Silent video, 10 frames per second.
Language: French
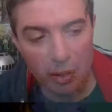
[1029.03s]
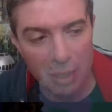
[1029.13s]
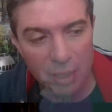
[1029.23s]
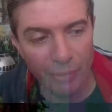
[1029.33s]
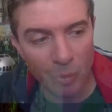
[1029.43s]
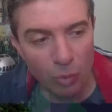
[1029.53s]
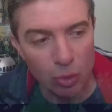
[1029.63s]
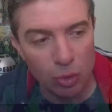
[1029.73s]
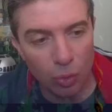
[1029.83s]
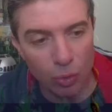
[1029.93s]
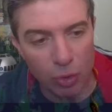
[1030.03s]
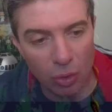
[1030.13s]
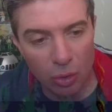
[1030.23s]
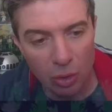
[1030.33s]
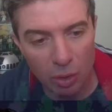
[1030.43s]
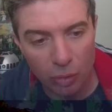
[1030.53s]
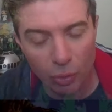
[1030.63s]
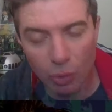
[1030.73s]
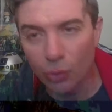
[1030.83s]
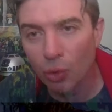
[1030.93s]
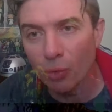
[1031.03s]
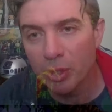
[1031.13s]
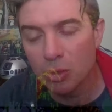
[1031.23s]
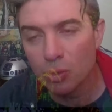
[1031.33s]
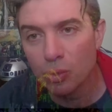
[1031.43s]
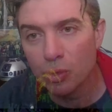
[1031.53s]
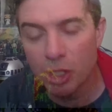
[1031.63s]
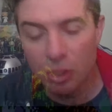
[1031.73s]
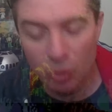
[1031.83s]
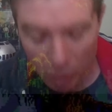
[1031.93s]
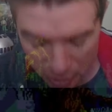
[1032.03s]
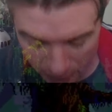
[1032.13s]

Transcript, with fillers: ces fameuses consoles euh, de contrefaçon chinoise.